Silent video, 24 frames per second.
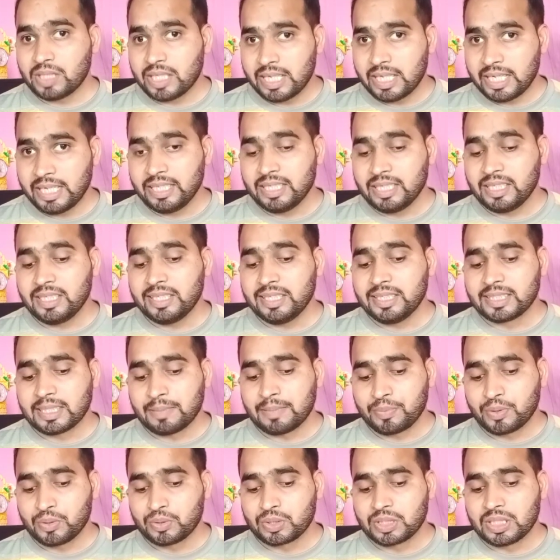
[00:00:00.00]
है इसका
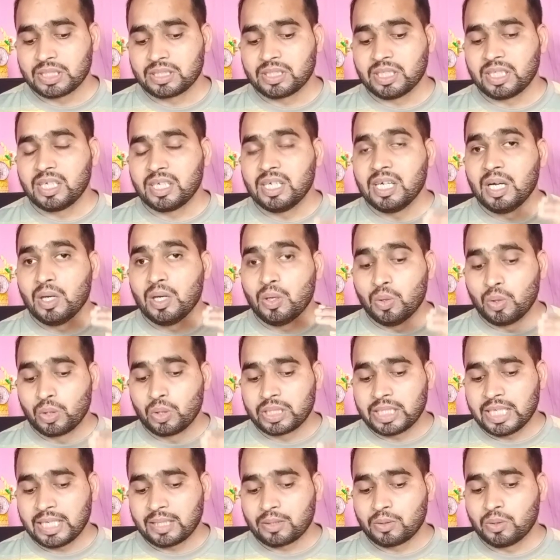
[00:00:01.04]
प्रोसेसर
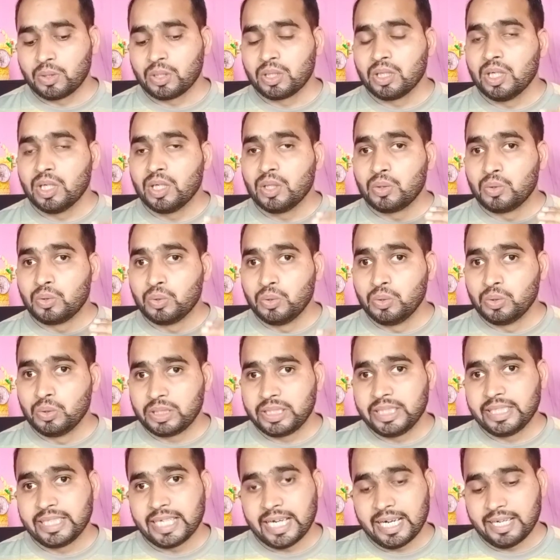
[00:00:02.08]
ओक्टा कोर टू
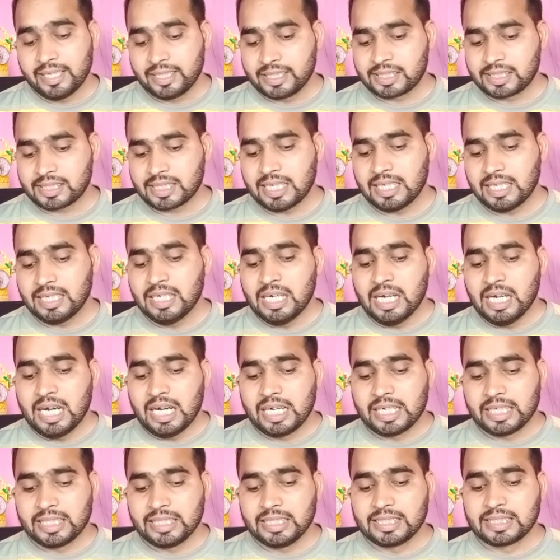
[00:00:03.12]
गीगा हर्ट्स का
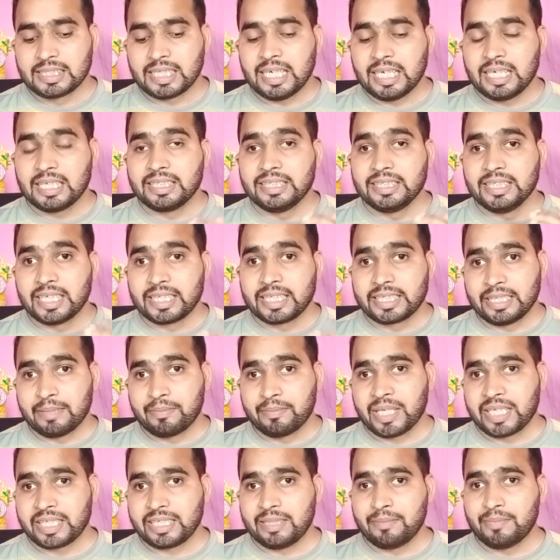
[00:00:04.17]
अगर इसका रियर
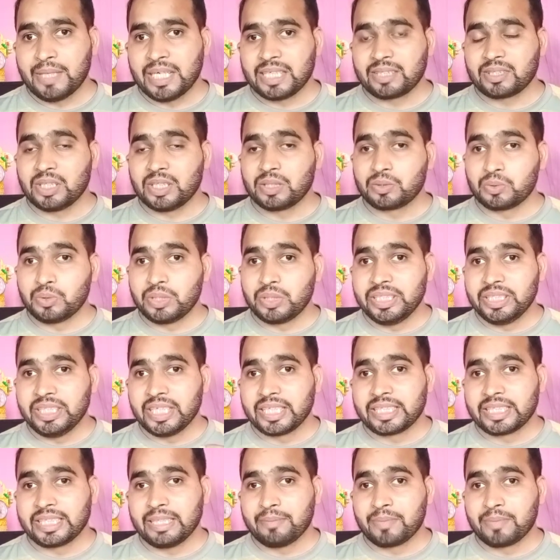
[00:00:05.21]
कैमरा की बात करें तो रियर
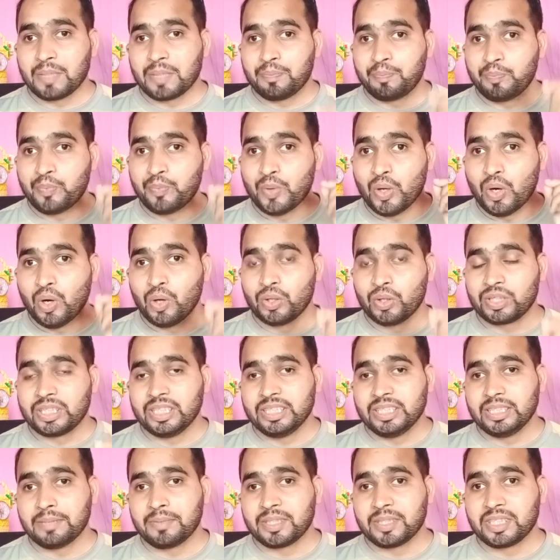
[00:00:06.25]
कैमरा बहुत ही
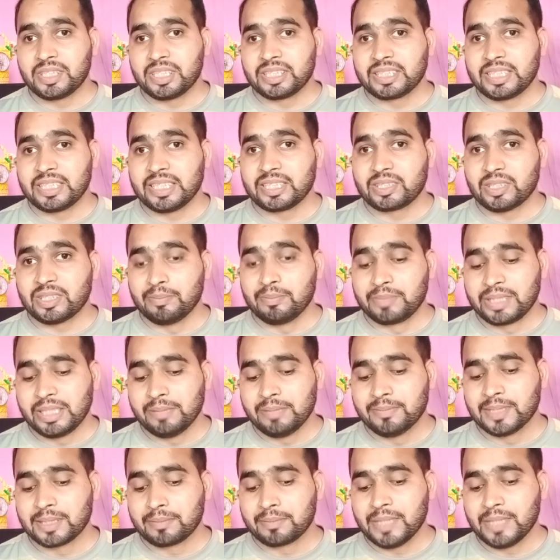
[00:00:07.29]
ज़बरदस्त है कम कीमत